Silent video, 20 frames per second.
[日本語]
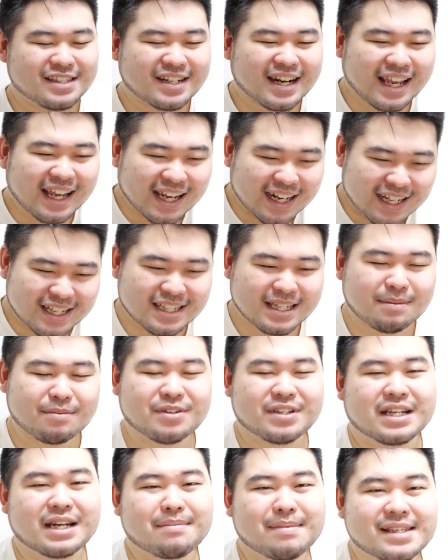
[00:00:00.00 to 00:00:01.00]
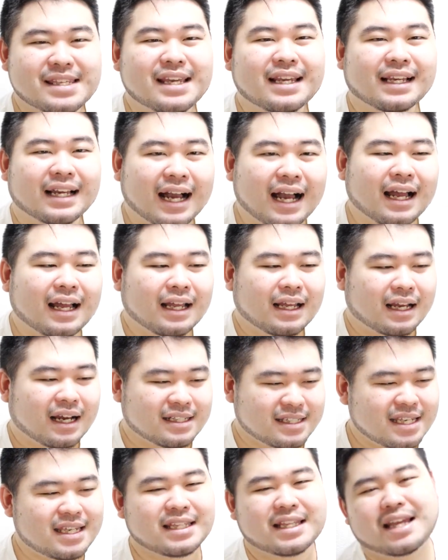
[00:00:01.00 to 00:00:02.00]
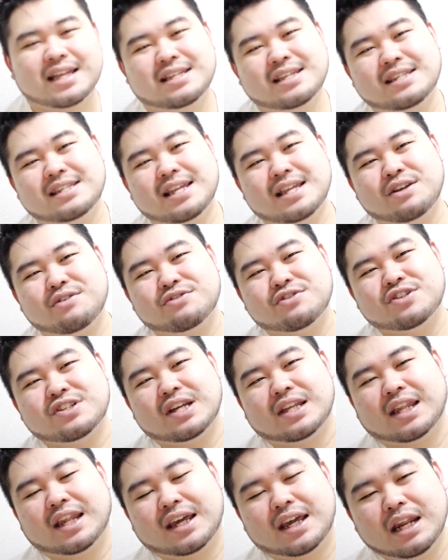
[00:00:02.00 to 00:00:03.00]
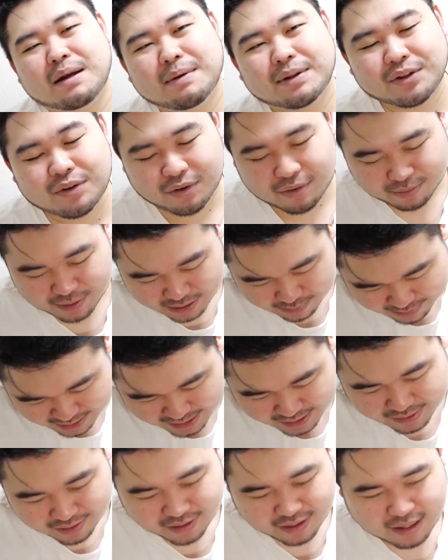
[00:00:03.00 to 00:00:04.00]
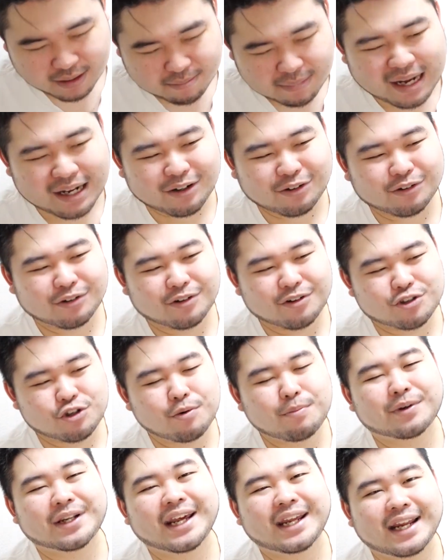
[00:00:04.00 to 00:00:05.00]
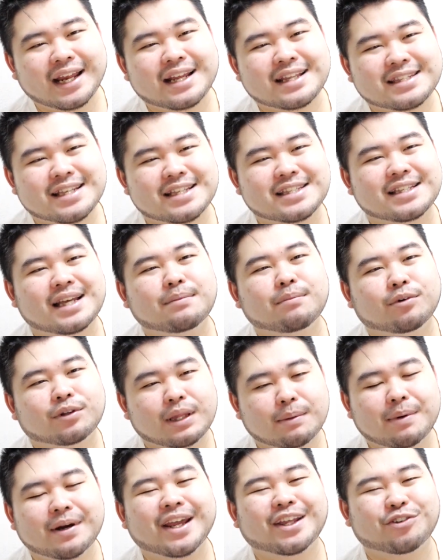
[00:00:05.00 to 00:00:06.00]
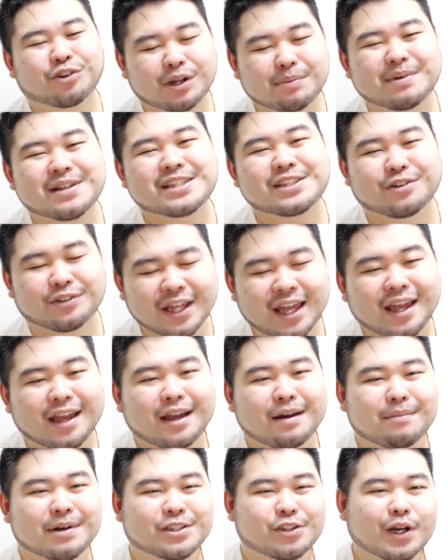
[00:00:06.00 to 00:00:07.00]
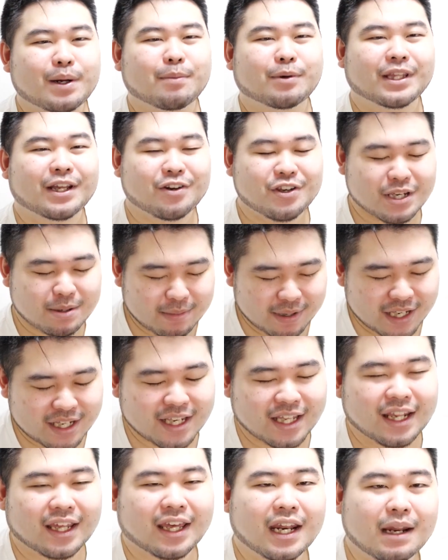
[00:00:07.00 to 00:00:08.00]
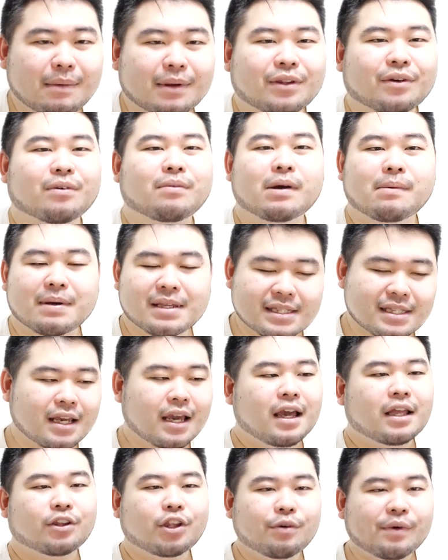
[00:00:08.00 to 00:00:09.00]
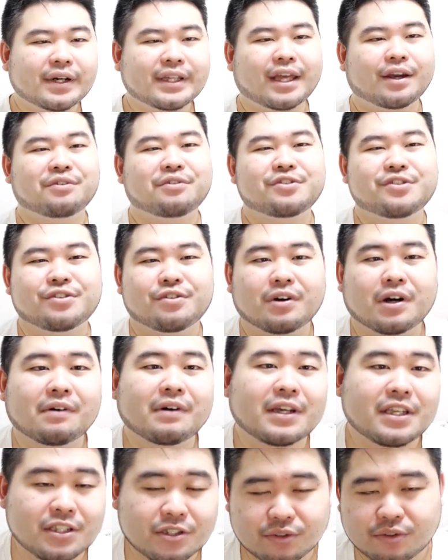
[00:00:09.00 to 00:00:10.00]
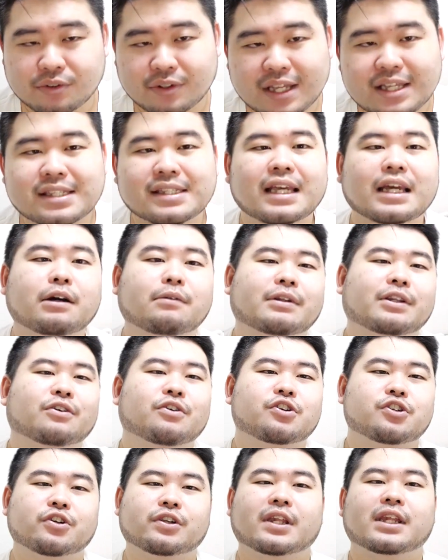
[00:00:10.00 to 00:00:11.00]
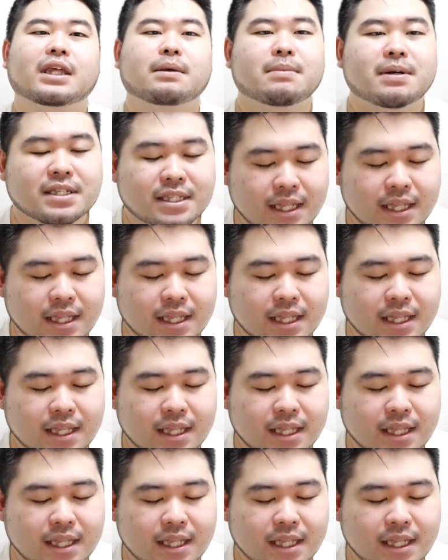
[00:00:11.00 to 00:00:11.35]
づらい話かもしれませんが、ぜひね、実践に移していただければと思います。まあ、あの、しょうもないね、雑談もたまには取りますので、まあ、それも楽しみにしていただければと思います。というわけで、本日の動画は以上です。最後までご視聴いただきま